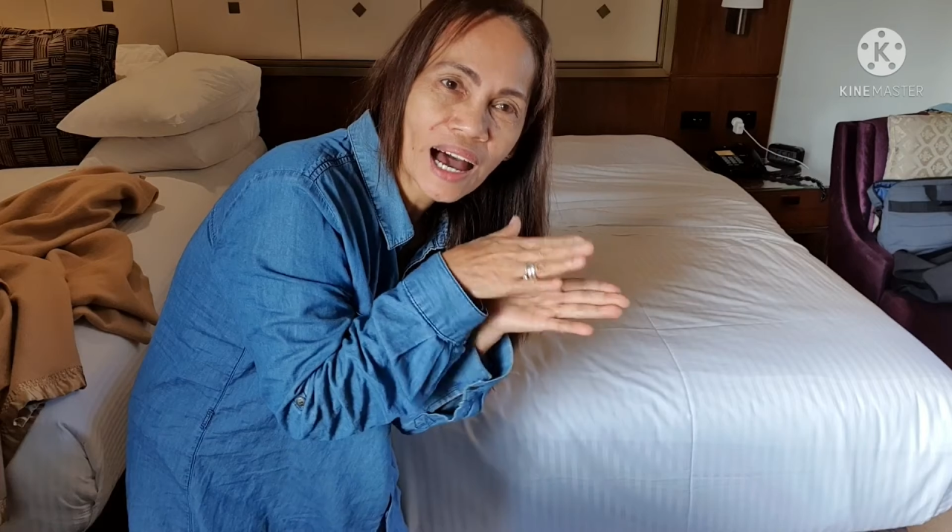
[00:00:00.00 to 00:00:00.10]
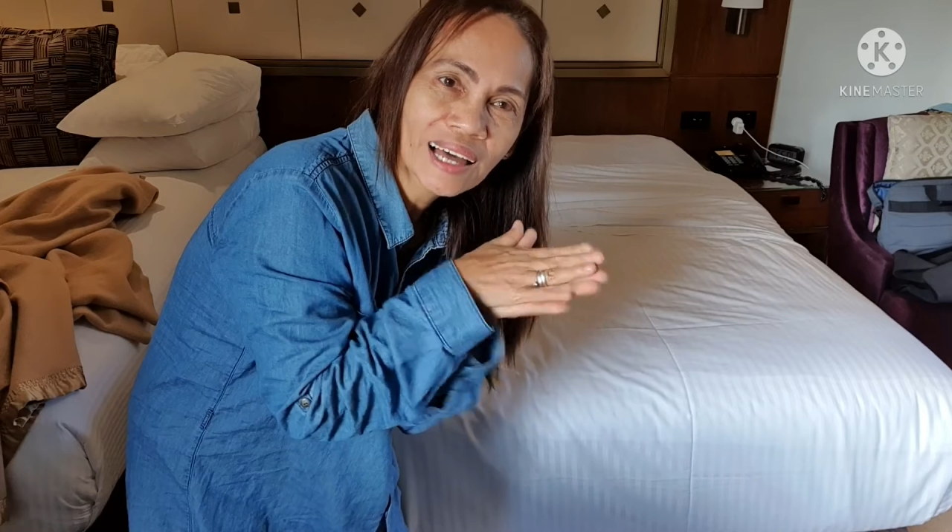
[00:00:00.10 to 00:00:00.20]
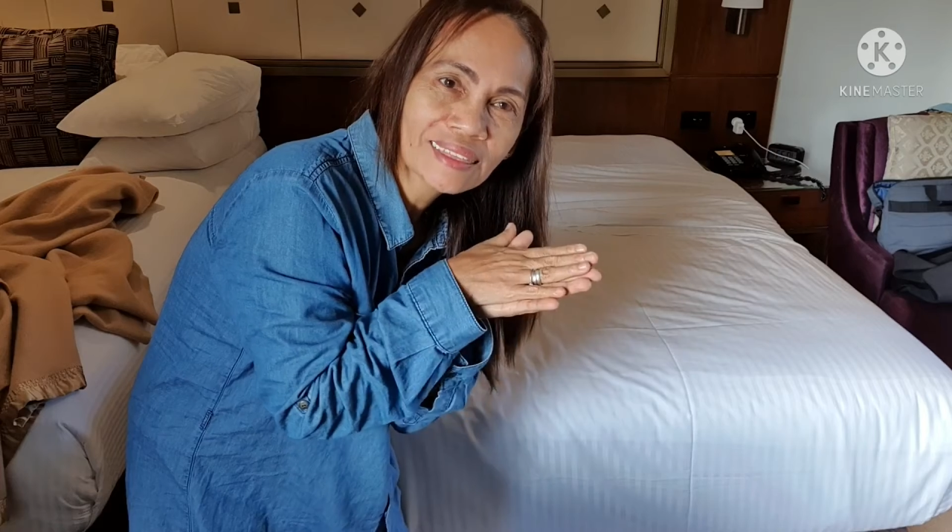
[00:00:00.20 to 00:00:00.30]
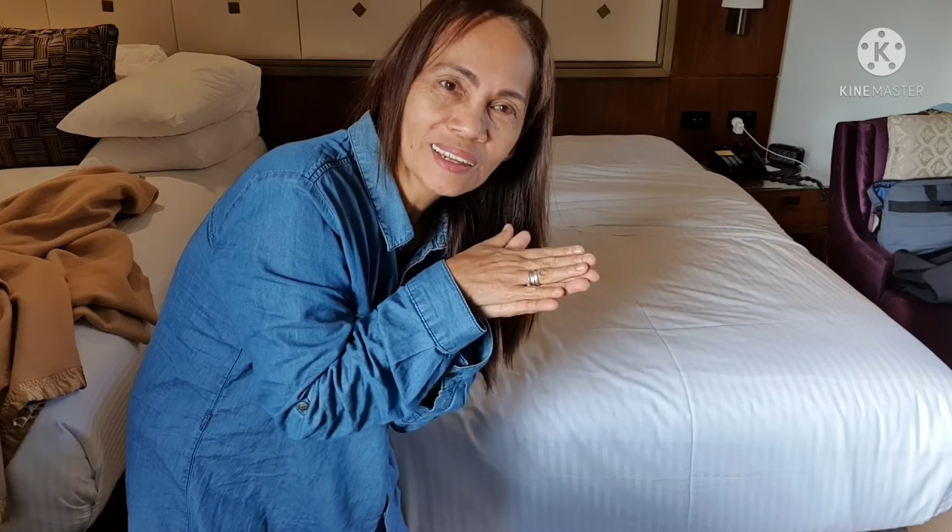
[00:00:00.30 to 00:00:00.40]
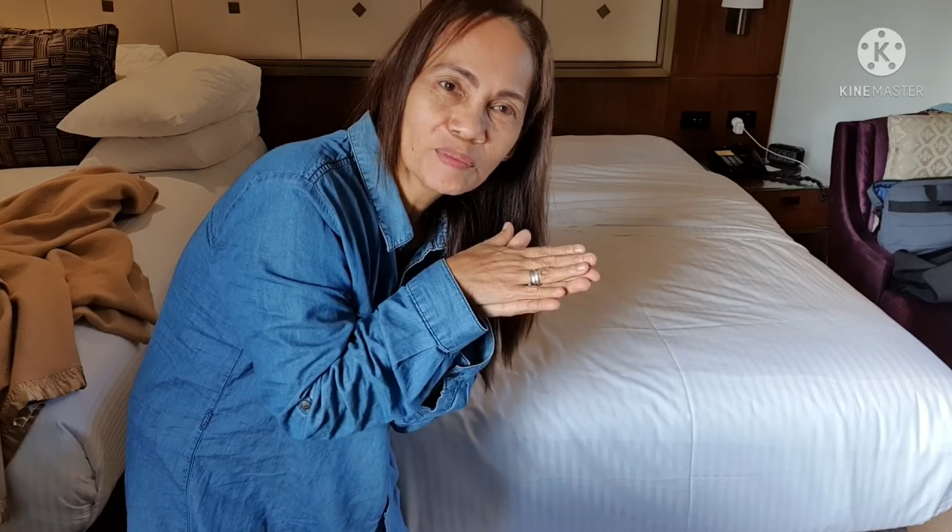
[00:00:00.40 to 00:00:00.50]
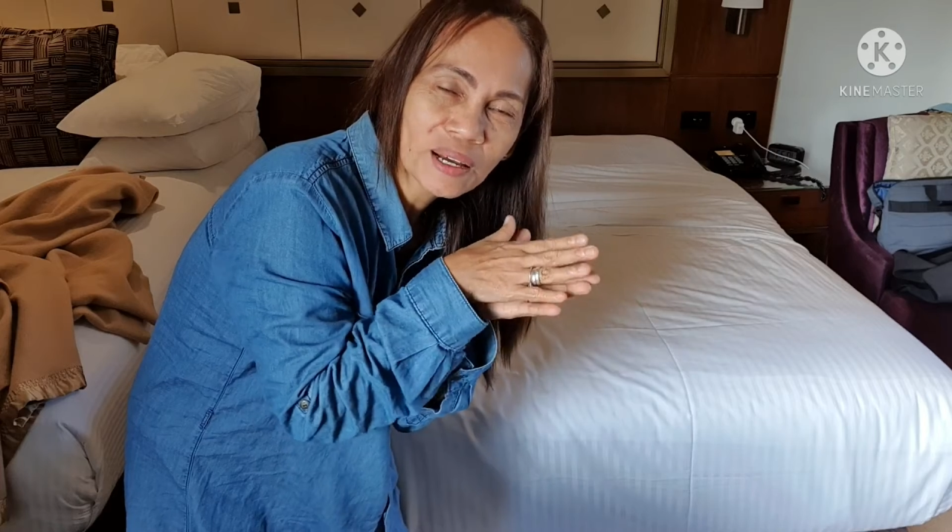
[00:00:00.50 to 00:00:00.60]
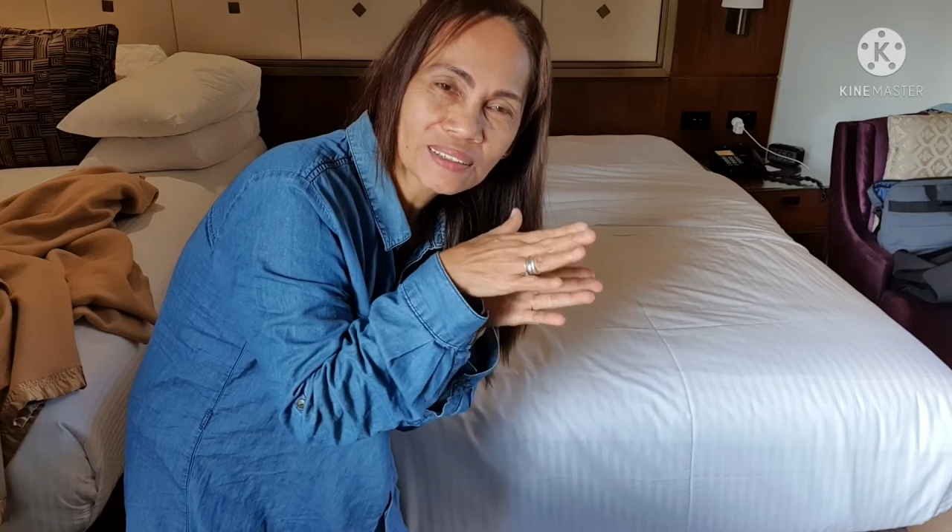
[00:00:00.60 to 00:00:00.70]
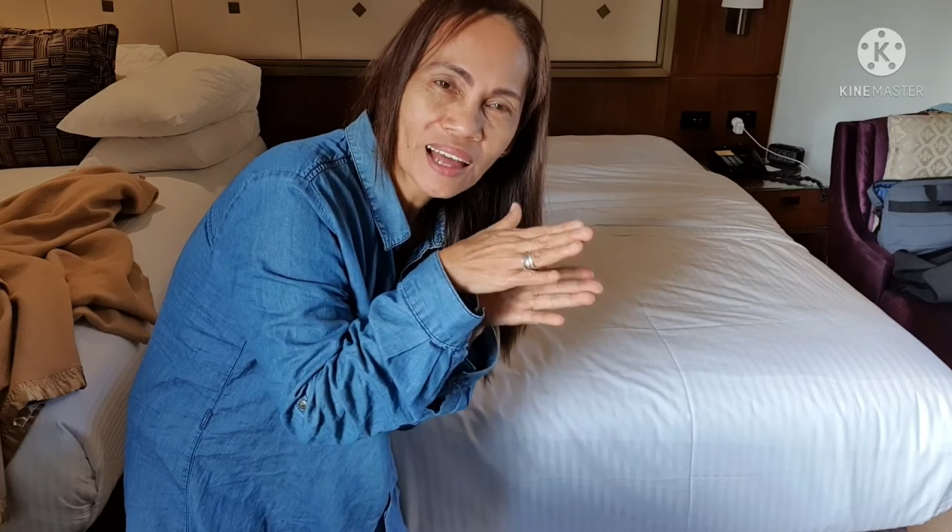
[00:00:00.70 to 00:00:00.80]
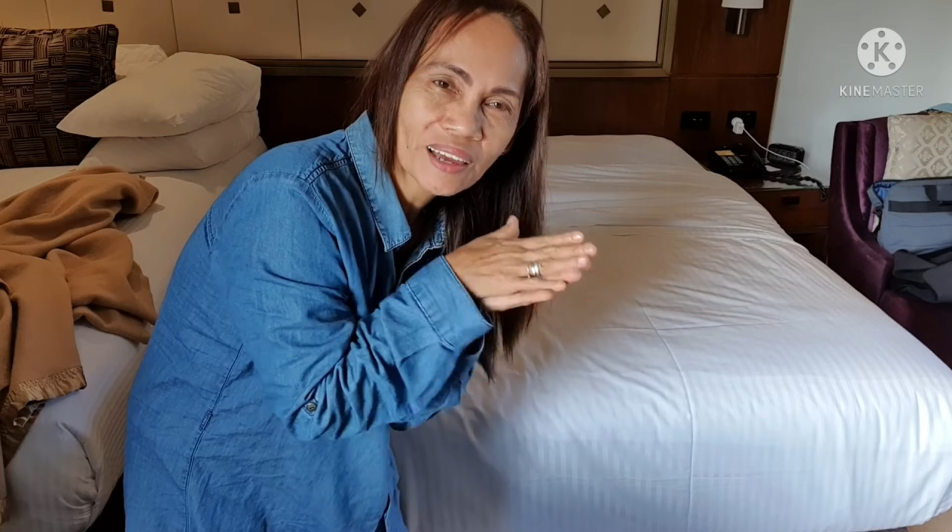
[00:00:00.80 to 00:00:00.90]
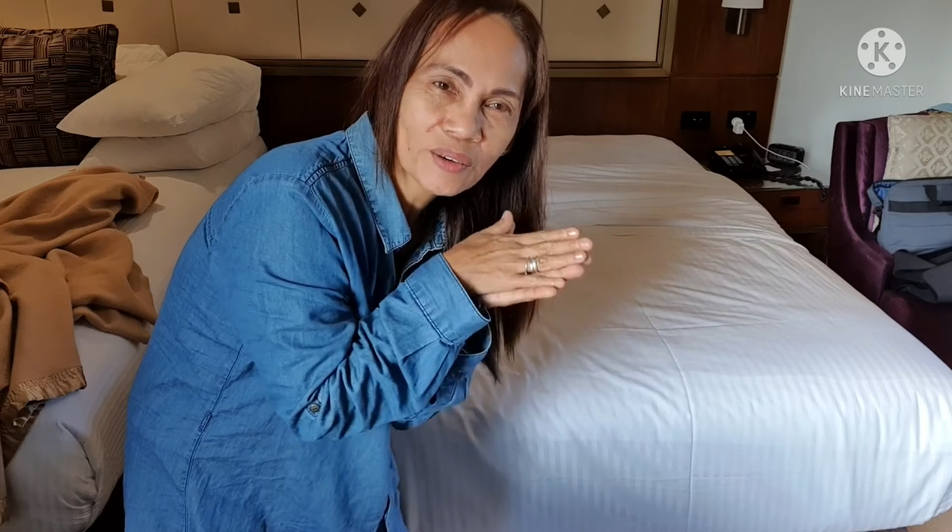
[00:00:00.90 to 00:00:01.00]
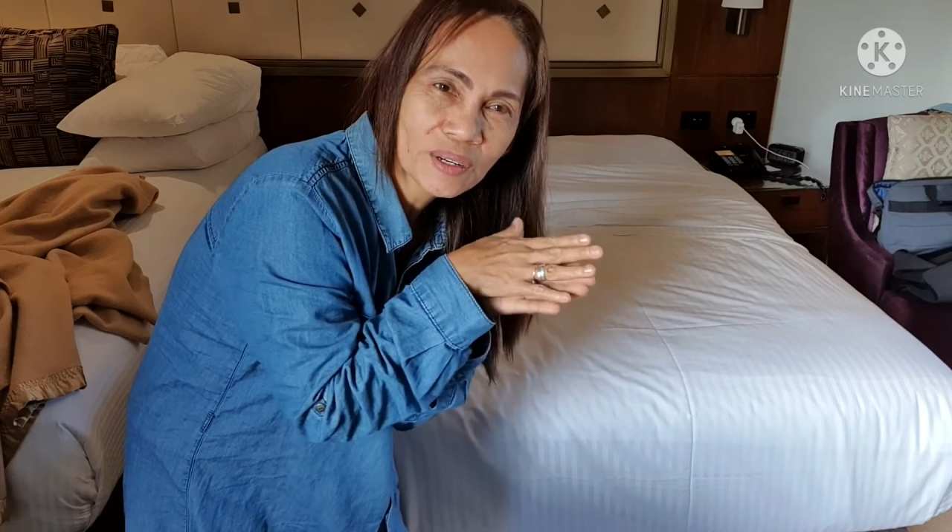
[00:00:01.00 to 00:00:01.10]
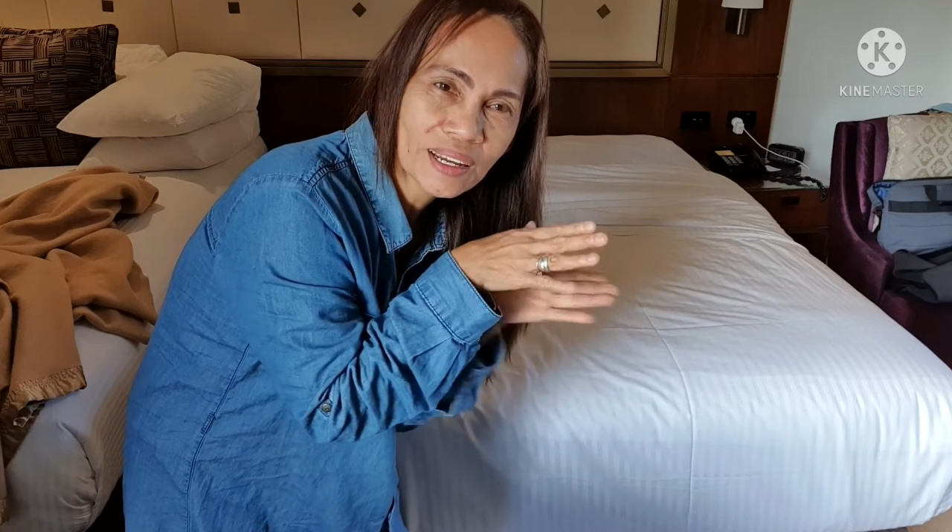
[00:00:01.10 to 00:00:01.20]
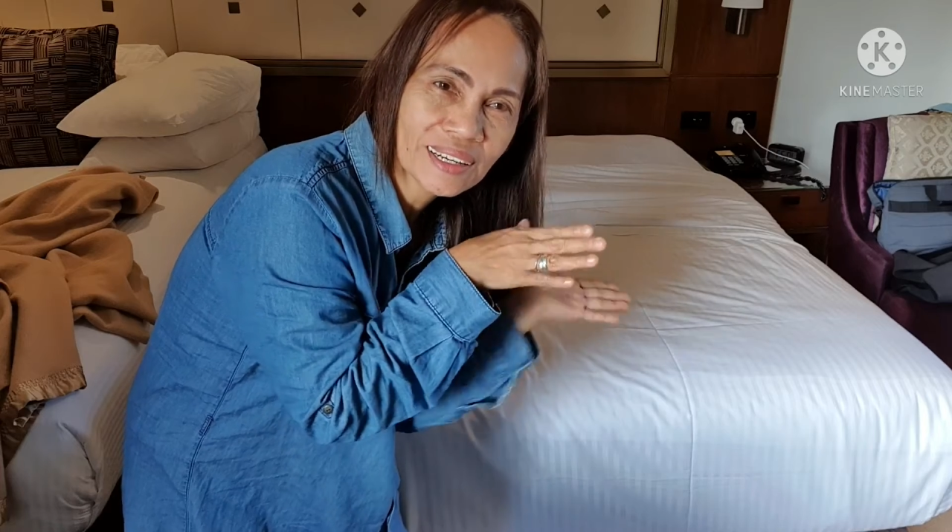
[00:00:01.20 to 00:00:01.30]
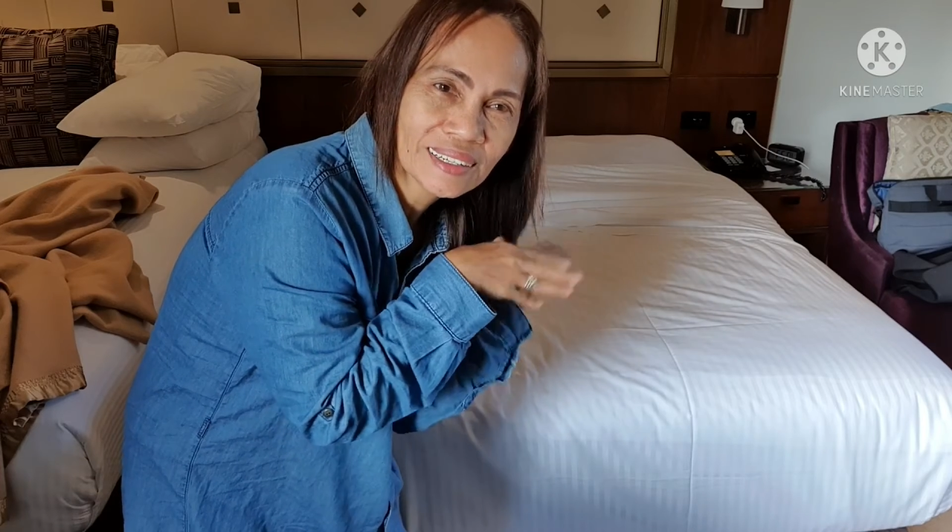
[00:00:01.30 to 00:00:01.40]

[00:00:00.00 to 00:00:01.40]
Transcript: atin pag tayo na,